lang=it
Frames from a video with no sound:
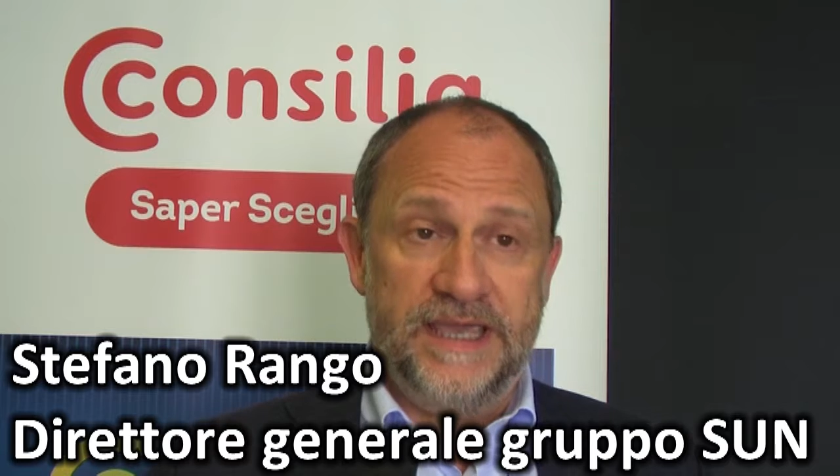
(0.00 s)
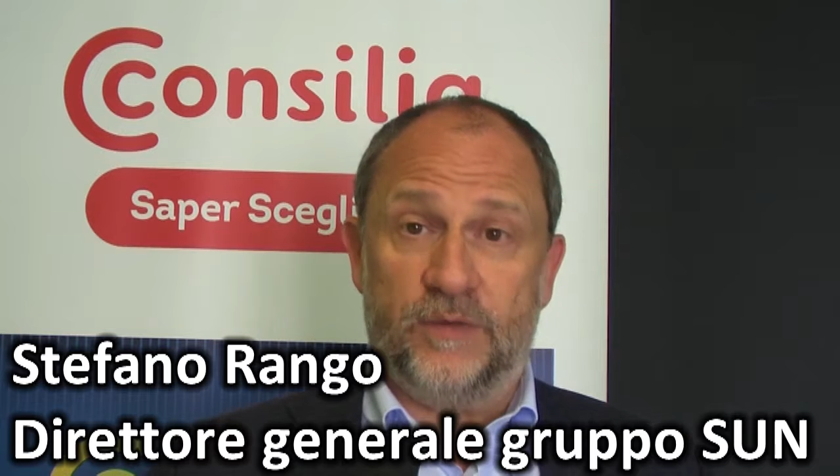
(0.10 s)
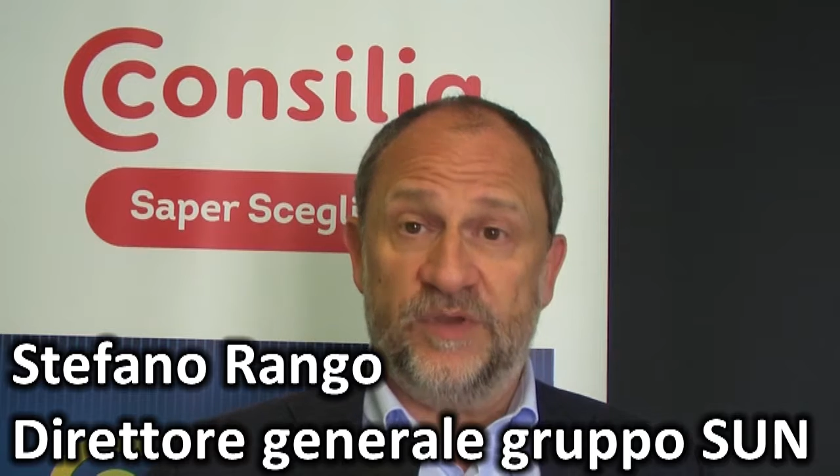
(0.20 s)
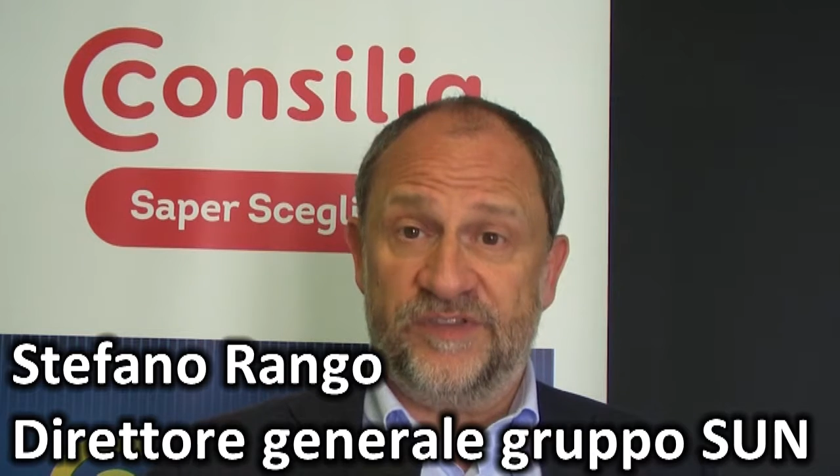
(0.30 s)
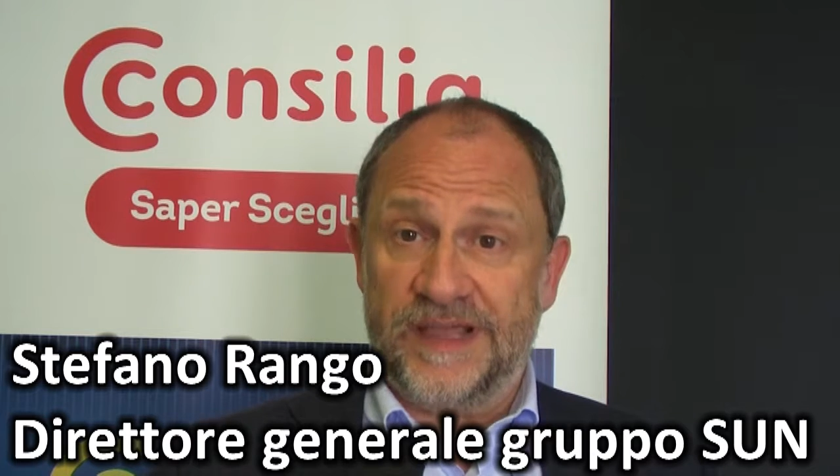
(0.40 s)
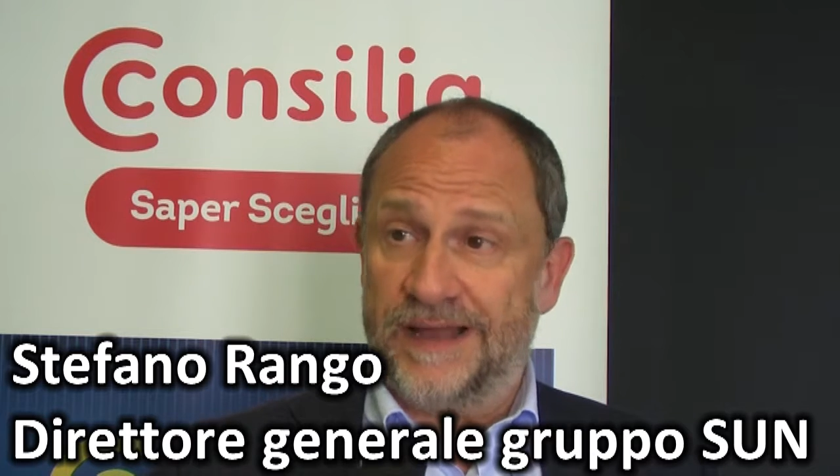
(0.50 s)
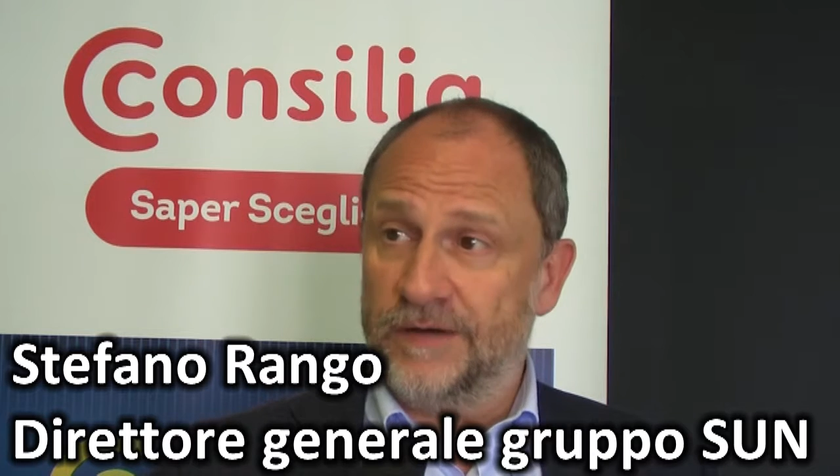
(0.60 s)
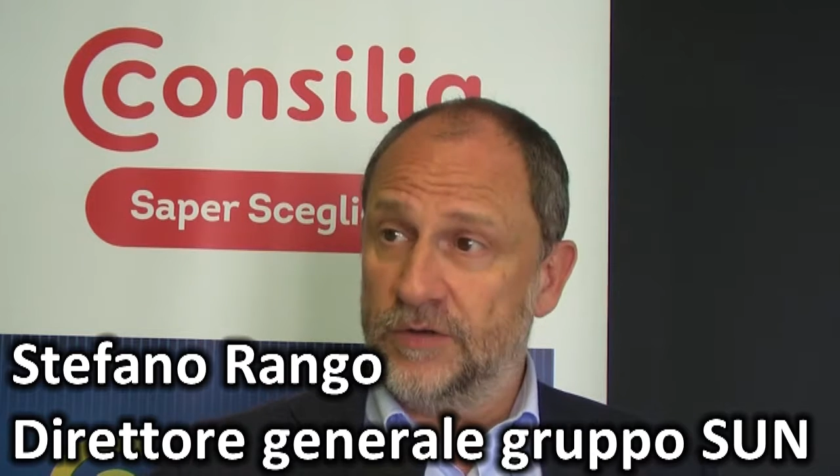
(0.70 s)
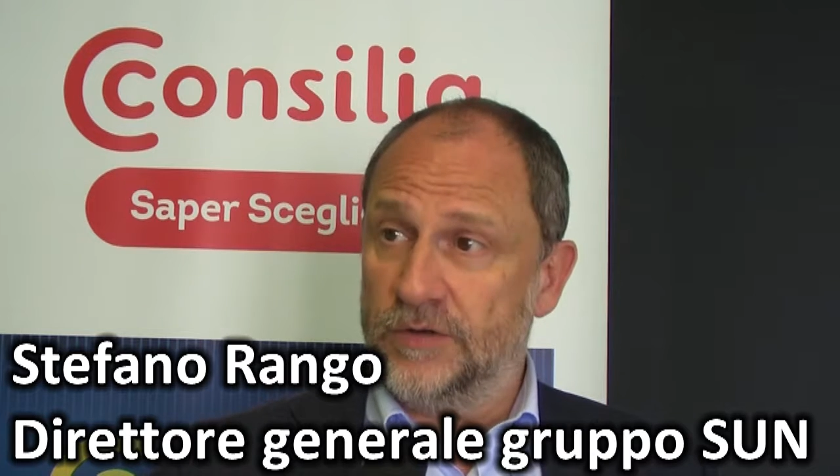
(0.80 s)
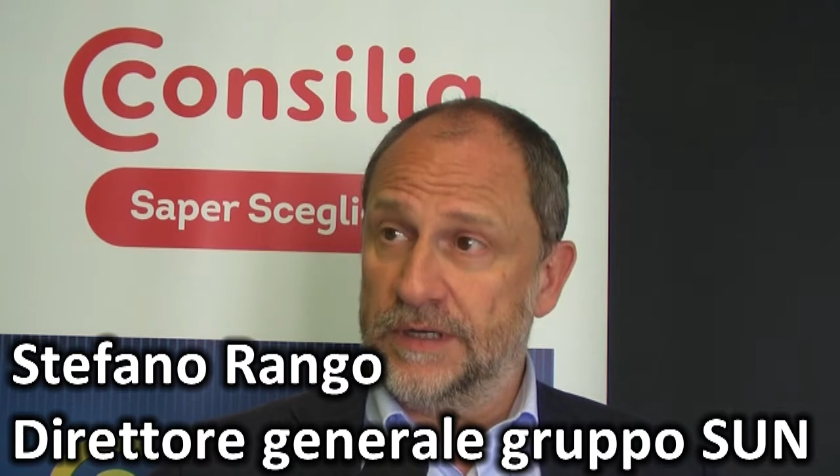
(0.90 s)
E
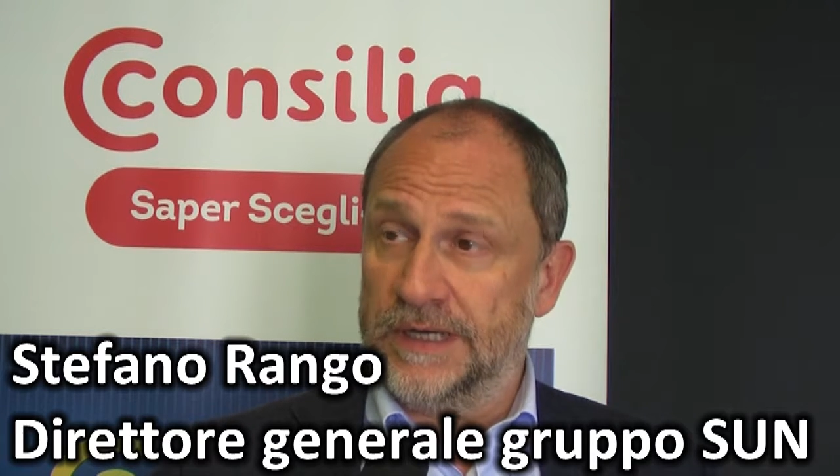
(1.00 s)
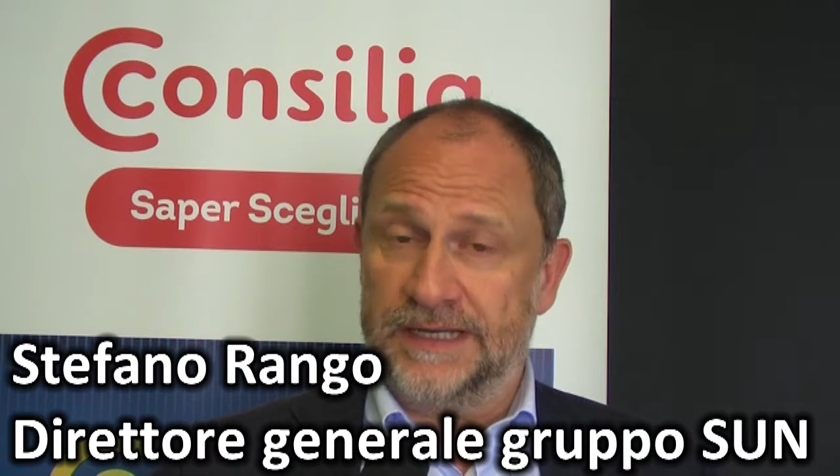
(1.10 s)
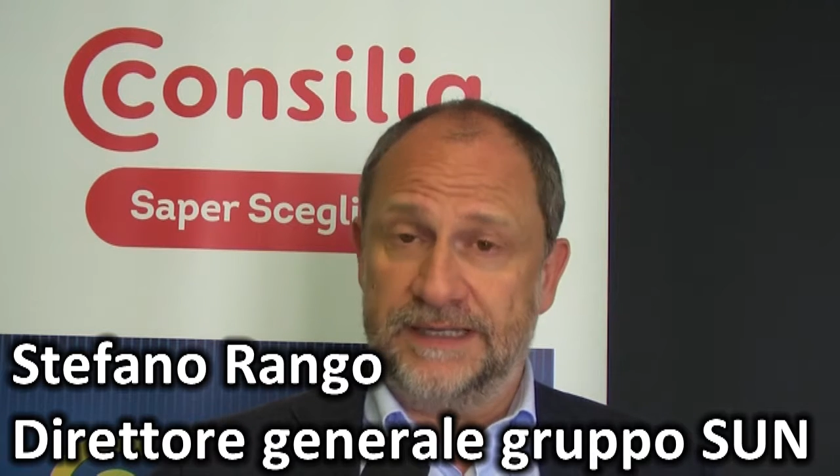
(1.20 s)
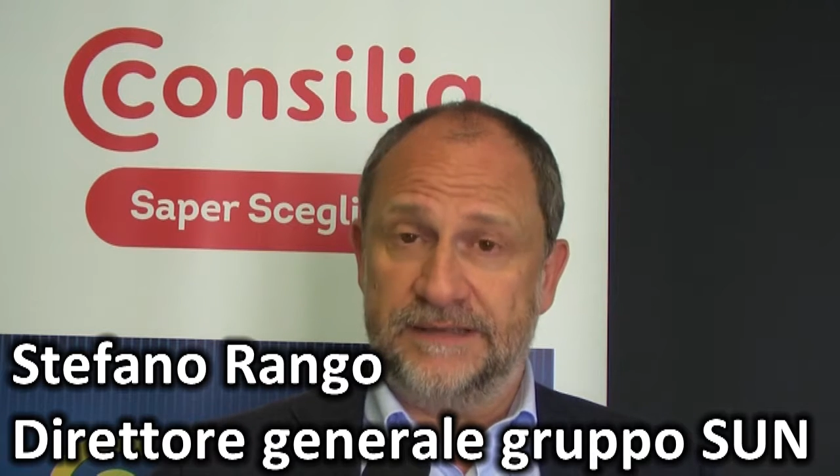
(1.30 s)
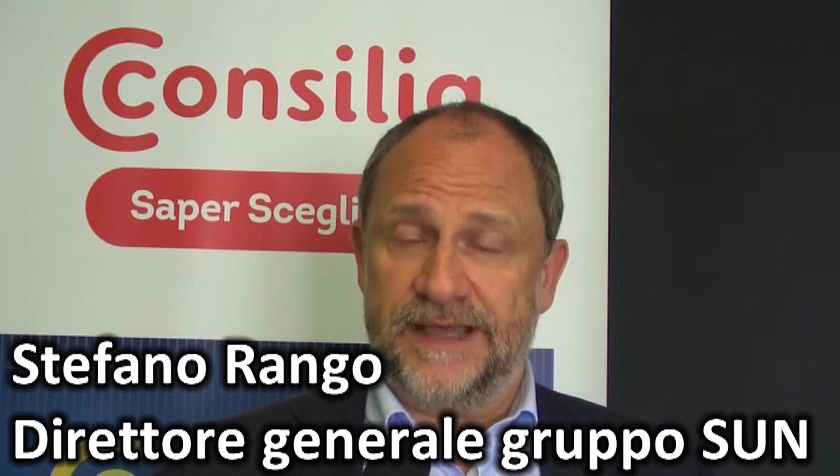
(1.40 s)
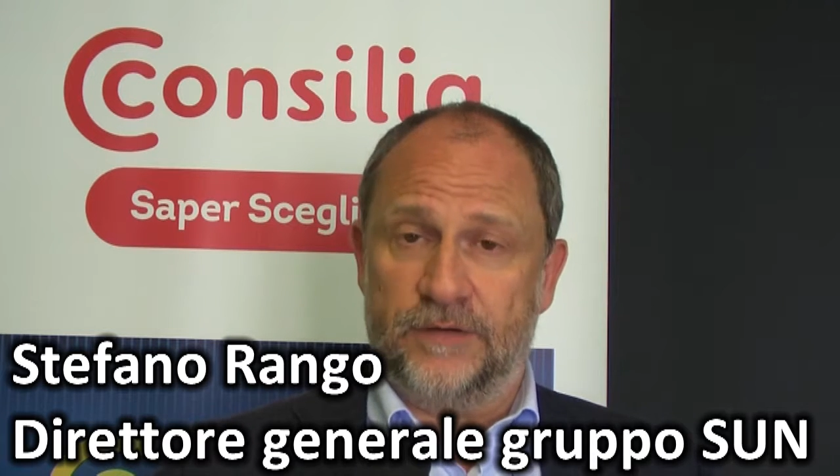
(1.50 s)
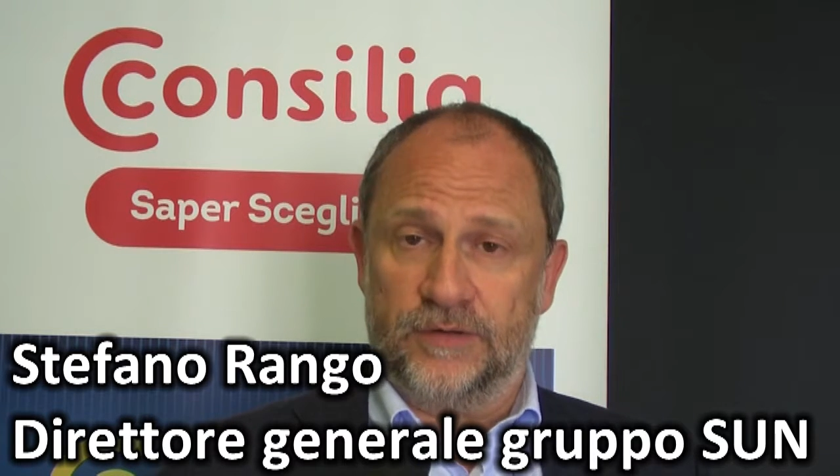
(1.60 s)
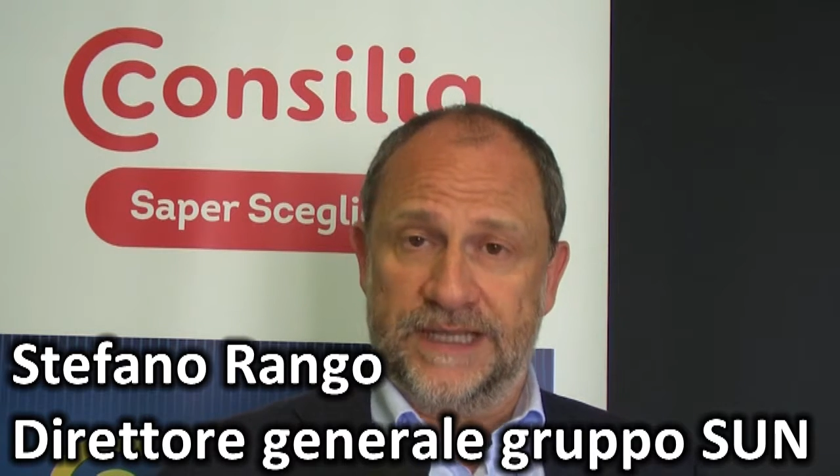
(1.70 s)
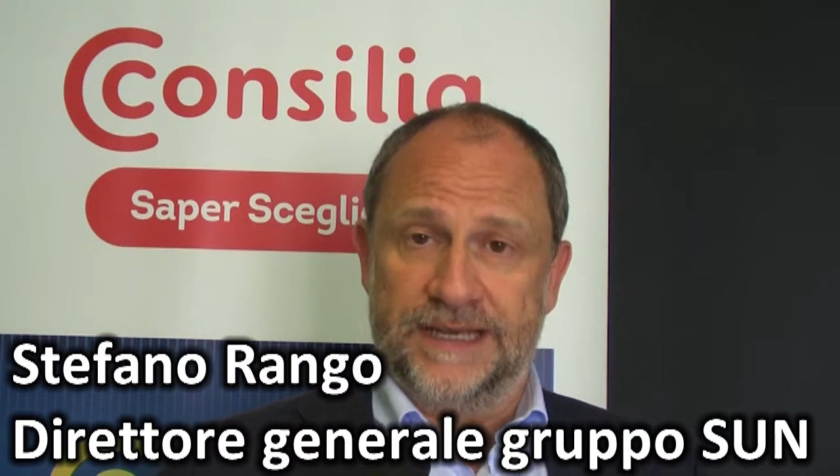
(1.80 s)
quest'anno all'interno